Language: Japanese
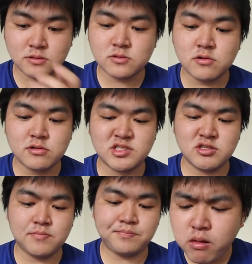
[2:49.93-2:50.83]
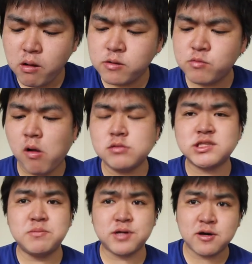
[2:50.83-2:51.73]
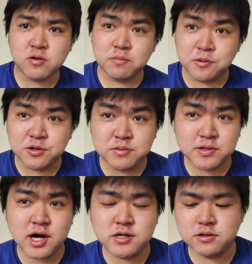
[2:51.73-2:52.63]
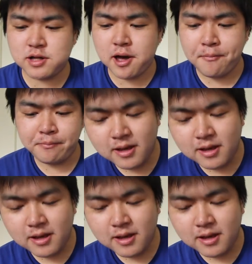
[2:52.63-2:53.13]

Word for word: すごい美味しい。しかも結構ボリュームがあるので、